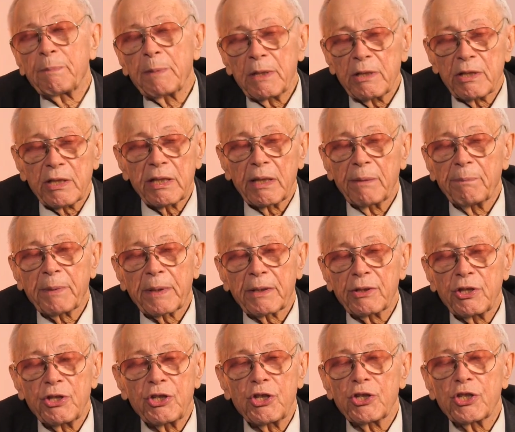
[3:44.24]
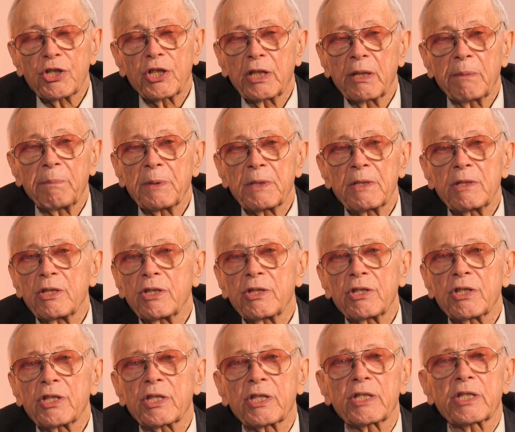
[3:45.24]
перешла практически на
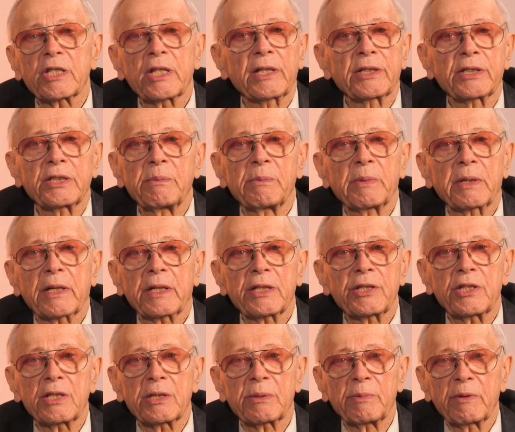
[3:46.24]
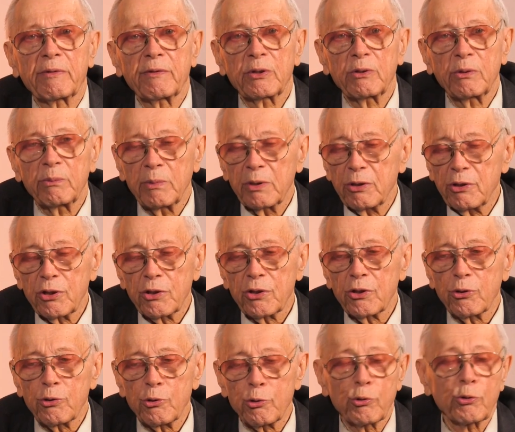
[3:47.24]
позиции социал-демократизма. Вы думаете,
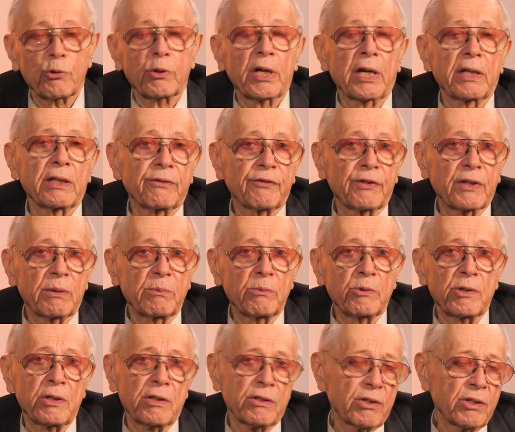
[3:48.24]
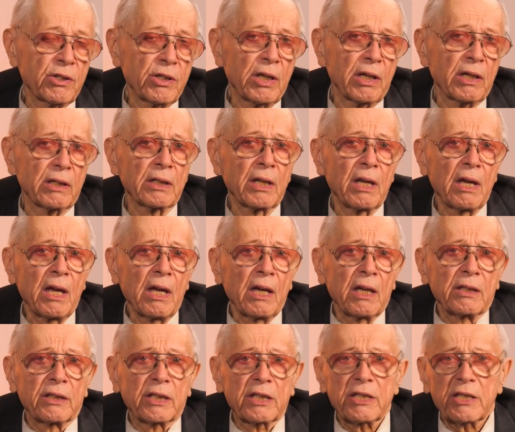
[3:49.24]
что Зюганов коммунист? Нет.
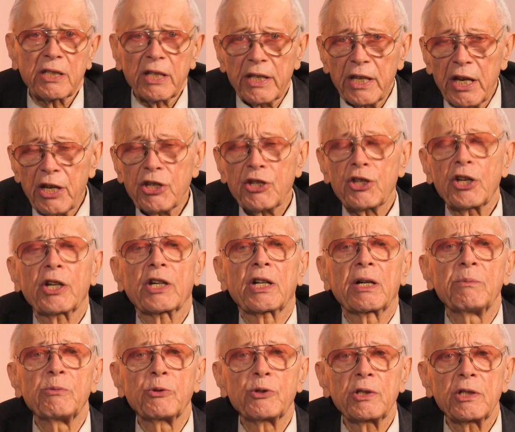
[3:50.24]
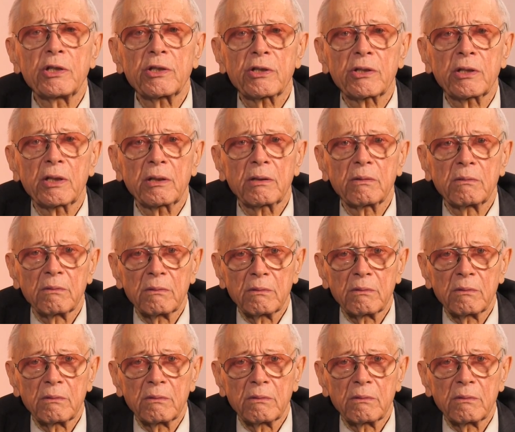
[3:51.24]
Настоящие коммунисты,